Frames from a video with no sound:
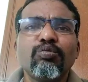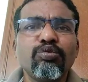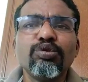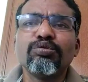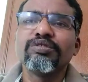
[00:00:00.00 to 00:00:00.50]

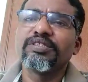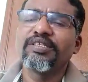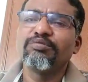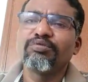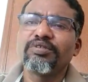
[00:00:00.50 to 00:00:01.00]
பூண்டு கொஞ்சம்
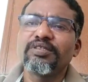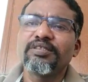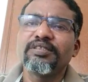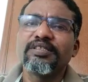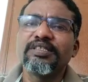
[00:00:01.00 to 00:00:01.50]
தட்டி போட்டுங்க
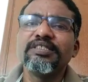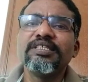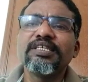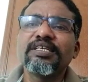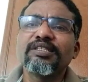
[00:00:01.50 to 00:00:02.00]

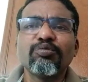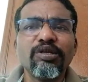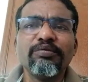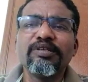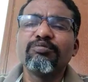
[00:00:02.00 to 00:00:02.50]
ஜீரகத்தை
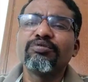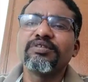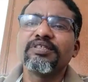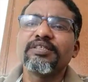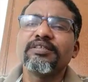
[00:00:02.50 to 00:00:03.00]
பொடி பண்ணி
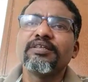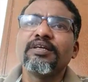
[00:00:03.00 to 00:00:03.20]
போட்டுக்குங்க